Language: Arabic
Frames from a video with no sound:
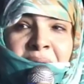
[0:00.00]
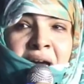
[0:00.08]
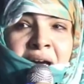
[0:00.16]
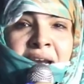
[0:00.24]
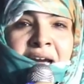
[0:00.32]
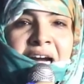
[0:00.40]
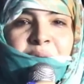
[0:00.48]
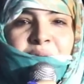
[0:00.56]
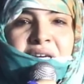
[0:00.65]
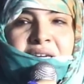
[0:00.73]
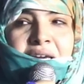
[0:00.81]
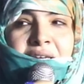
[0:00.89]
ما أرى
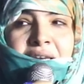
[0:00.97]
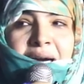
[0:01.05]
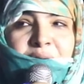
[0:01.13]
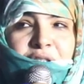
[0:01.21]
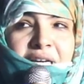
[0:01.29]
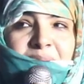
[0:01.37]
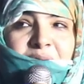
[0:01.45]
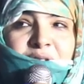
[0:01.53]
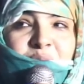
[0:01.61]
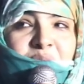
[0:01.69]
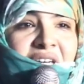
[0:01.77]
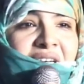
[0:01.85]
حولك إلا أشابة
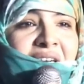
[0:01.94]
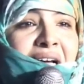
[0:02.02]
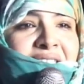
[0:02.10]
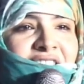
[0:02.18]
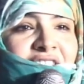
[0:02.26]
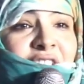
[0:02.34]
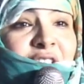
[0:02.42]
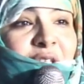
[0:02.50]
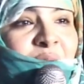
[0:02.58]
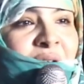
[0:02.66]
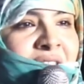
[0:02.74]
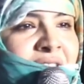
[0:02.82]
من الناس
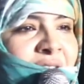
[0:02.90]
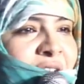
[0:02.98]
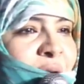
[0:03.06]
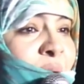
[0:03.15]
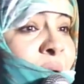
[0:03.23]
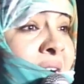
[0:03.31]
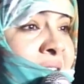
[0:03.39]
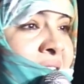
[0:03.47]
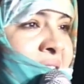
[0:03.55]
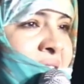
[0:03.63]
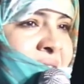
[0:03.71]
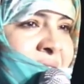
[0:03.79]
جدير أن يفروا
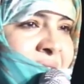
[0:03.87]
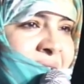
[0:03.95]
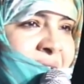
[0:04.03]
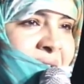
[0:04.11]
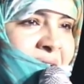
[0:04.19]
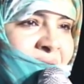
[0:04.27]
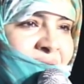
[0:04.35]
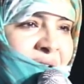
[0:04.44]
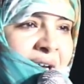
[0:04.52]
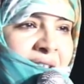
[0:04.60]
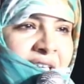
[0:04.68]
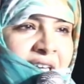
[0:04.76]
عنك
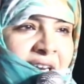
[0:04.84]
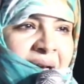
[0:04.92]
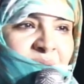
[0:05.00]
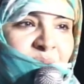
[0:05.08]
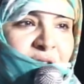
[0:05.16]
فهذا الكلام